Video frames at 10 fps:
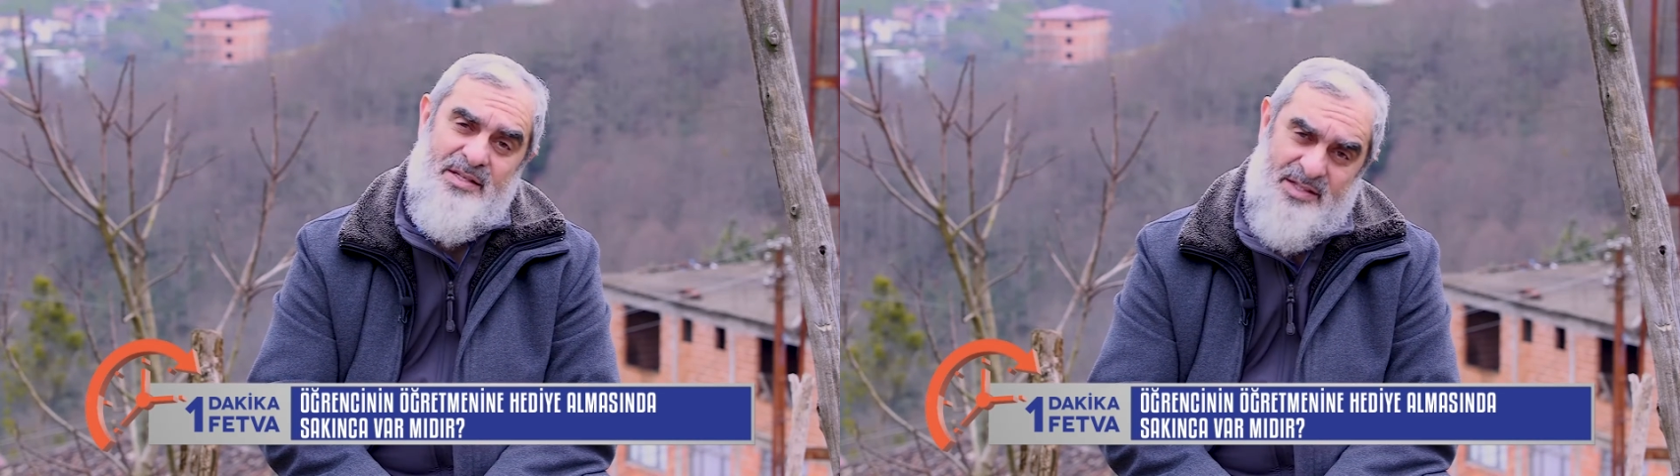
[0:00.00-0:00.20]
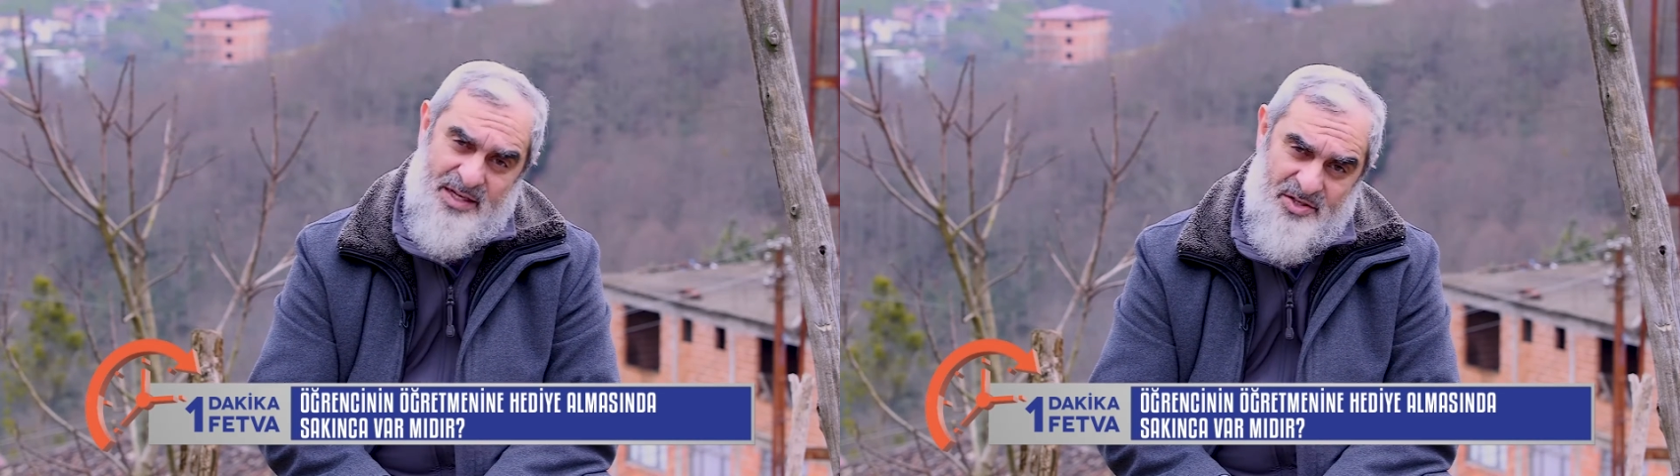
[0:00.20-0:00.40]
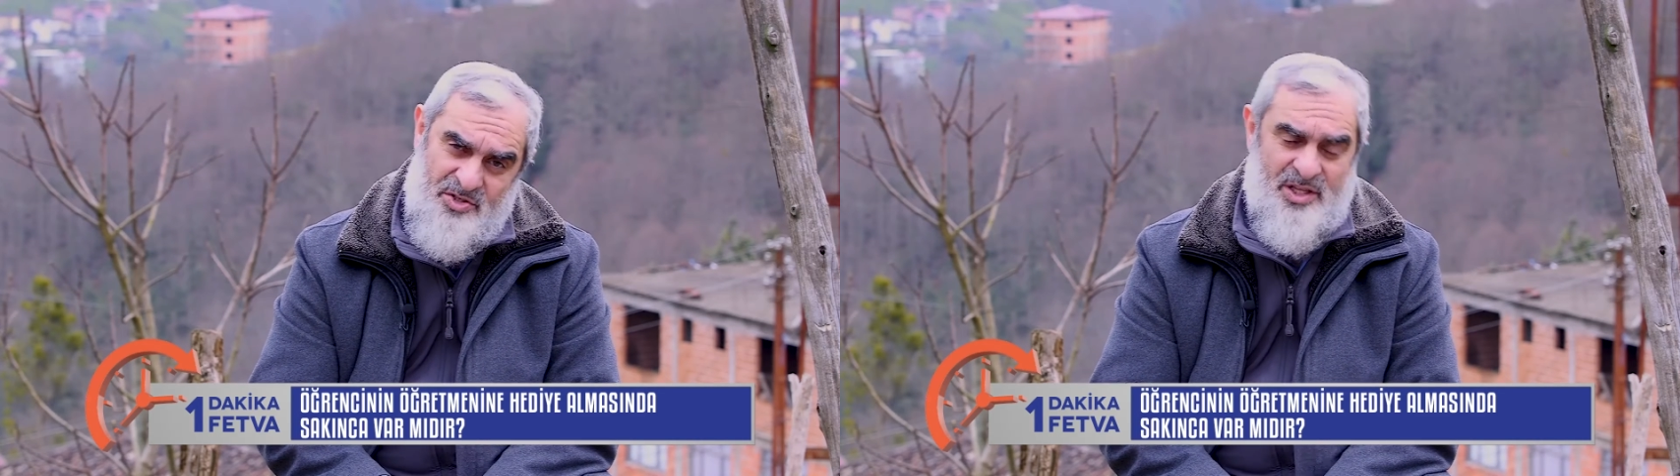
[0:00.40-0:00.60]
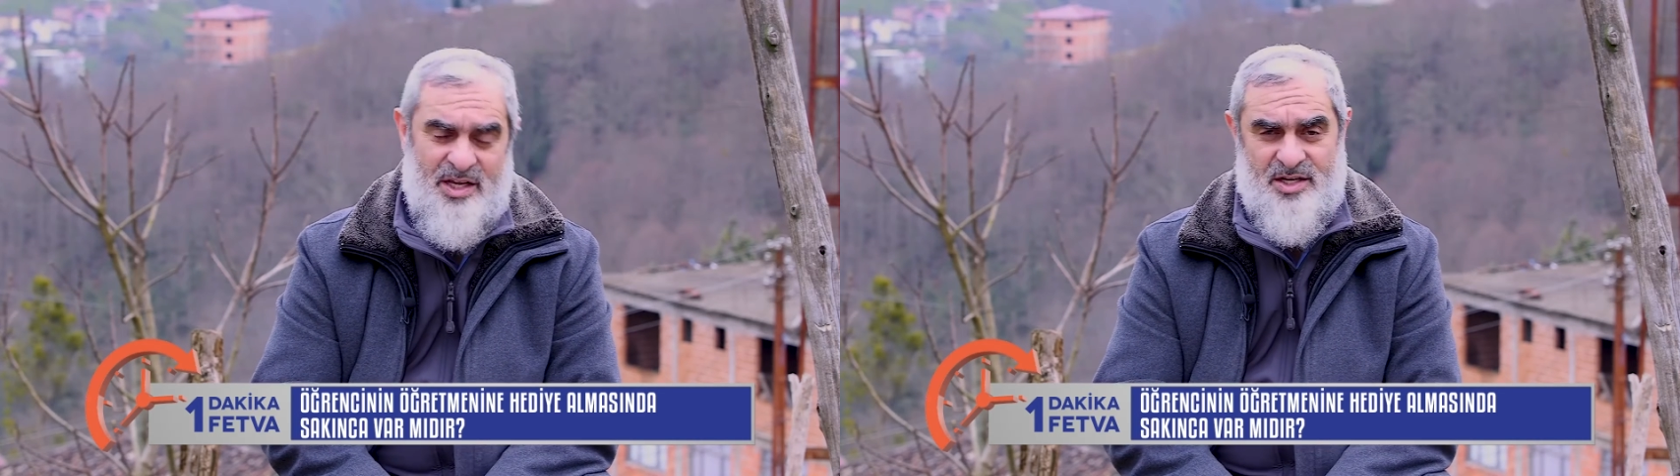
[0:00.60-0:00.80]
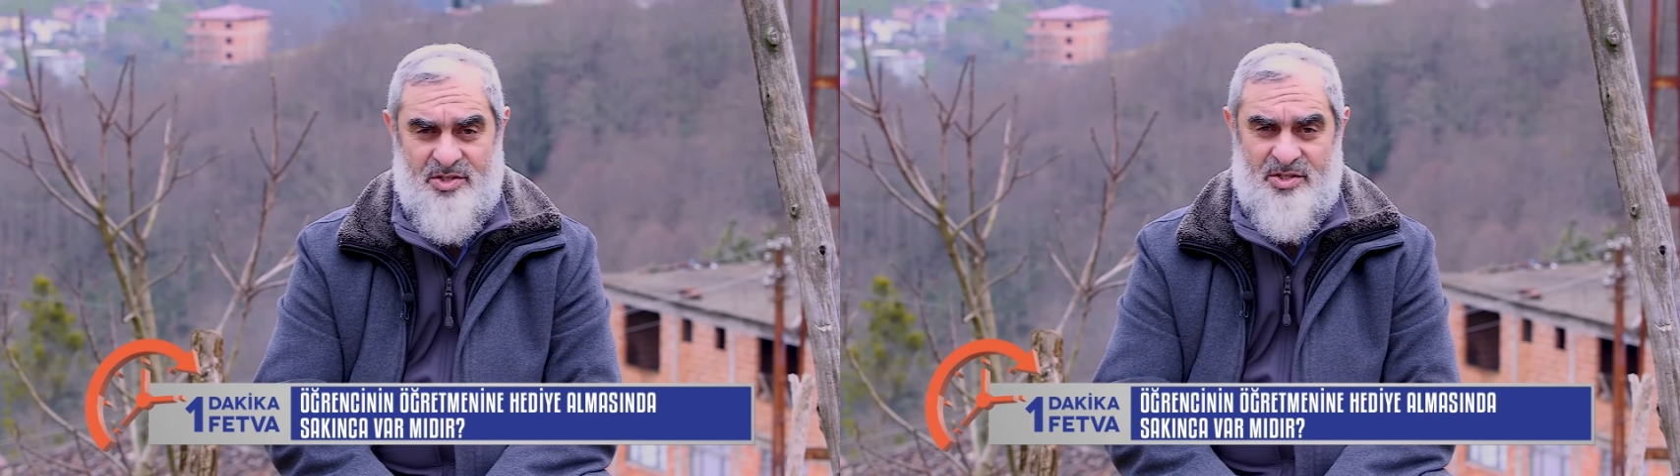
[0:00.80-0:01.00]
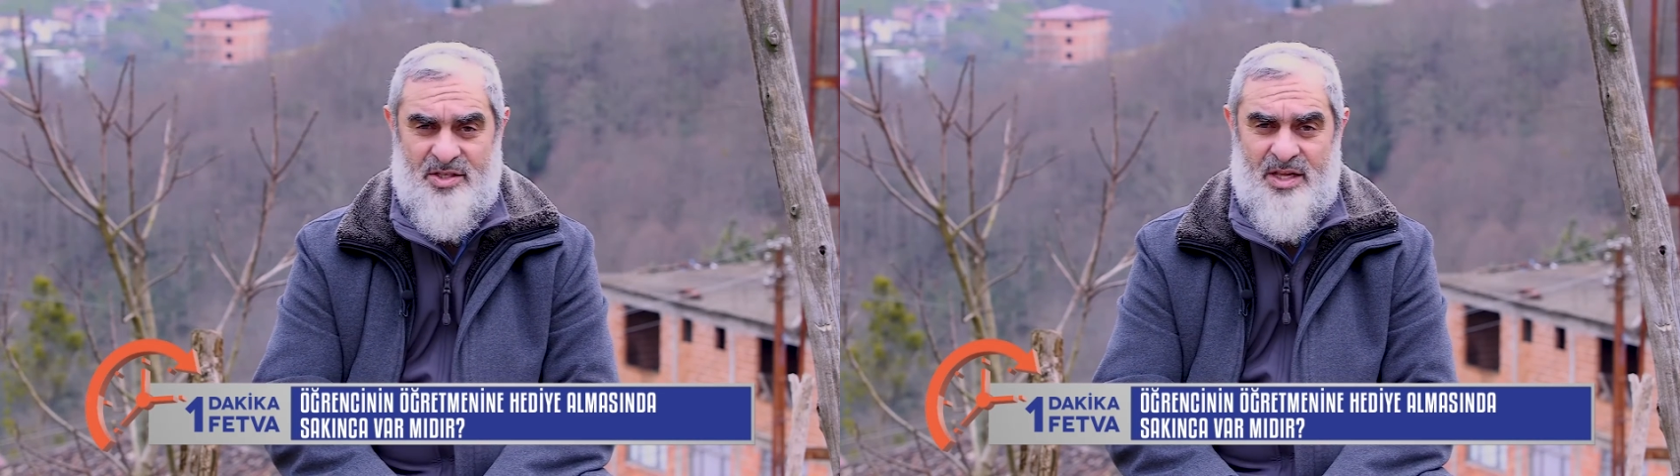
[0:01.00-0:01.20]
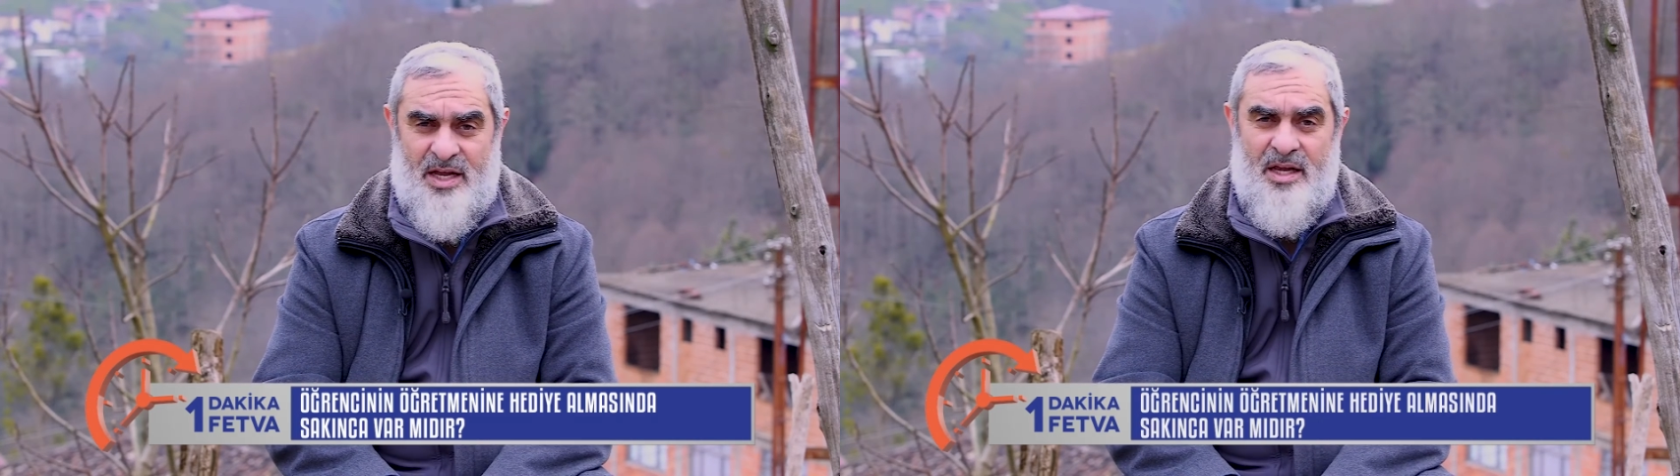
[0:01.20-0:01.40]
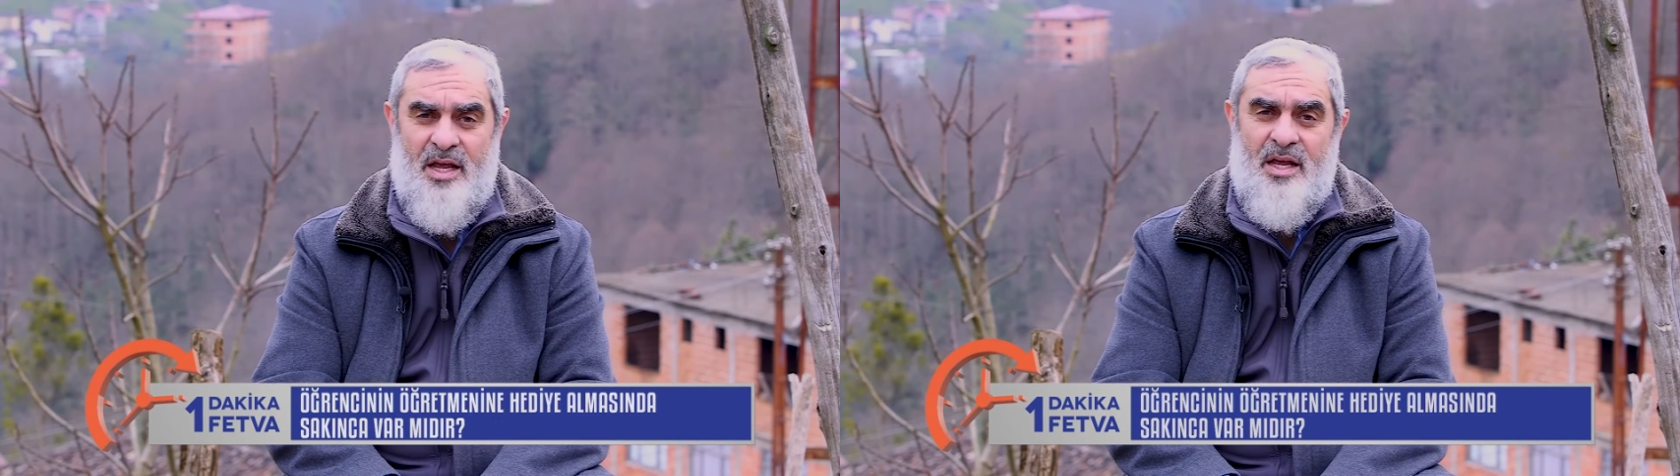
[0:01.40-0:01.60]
sakıncalar açısından